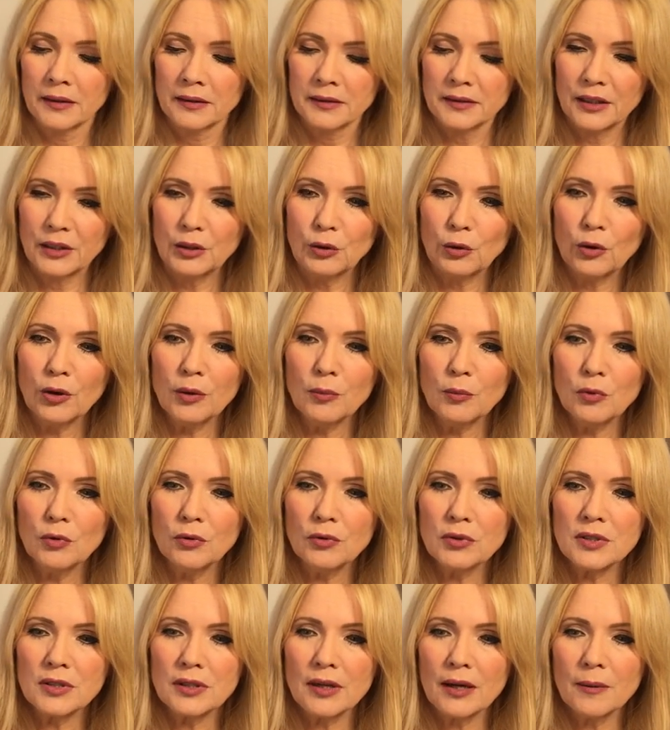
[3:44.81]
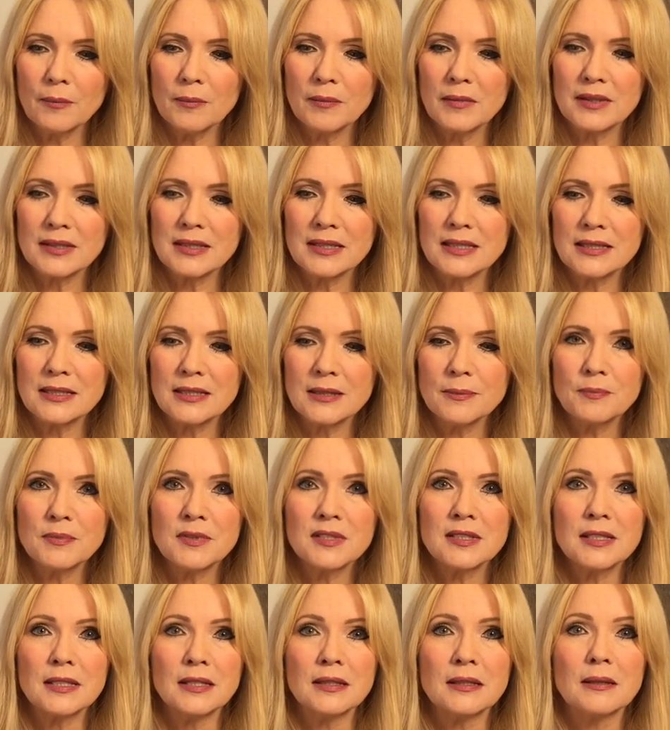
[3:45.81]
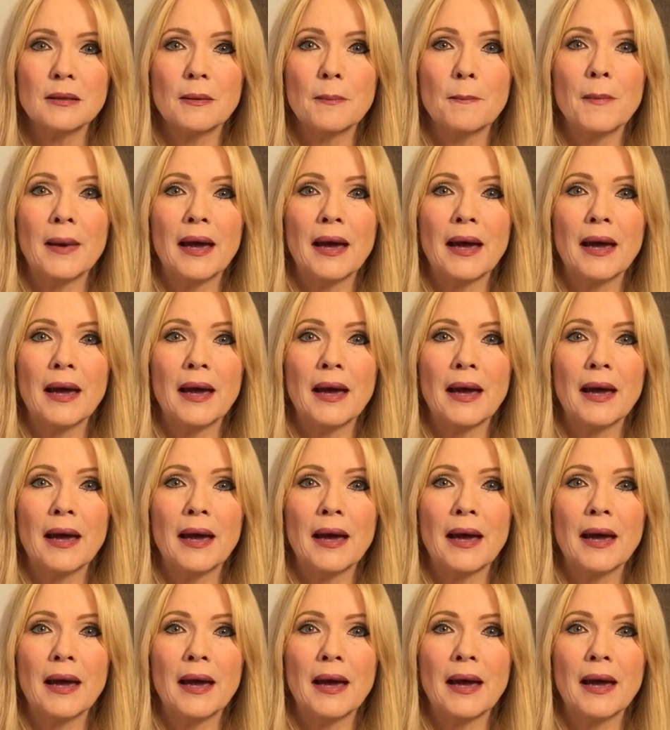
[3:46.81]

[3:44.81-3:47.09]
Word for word: Der Neumond am 17.